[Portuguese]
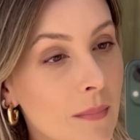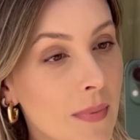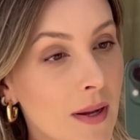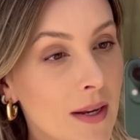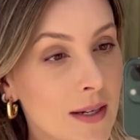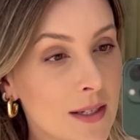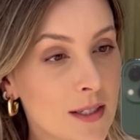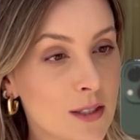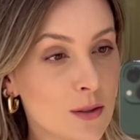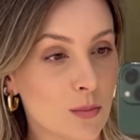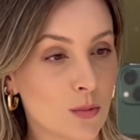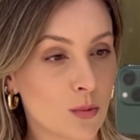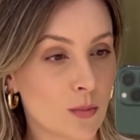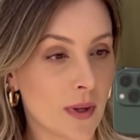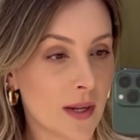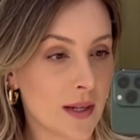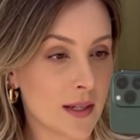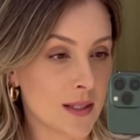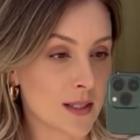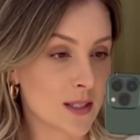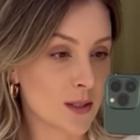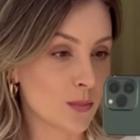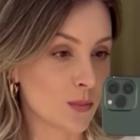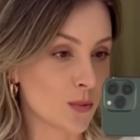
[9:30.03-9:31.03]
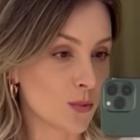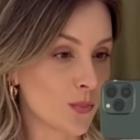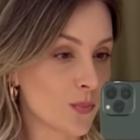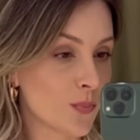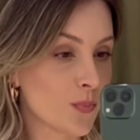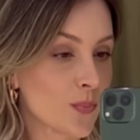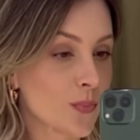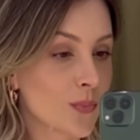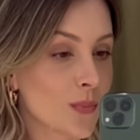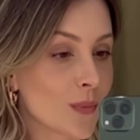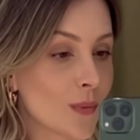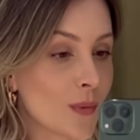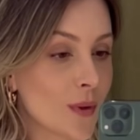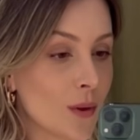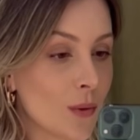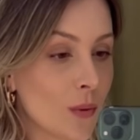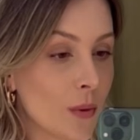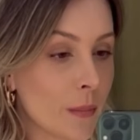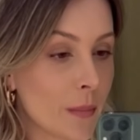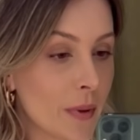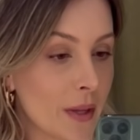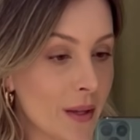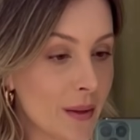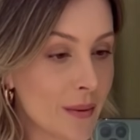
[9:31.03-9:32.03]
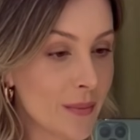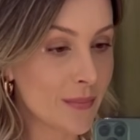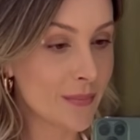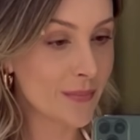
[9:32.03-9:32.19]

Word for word: Belíssimo, belíssimo. Eu amei.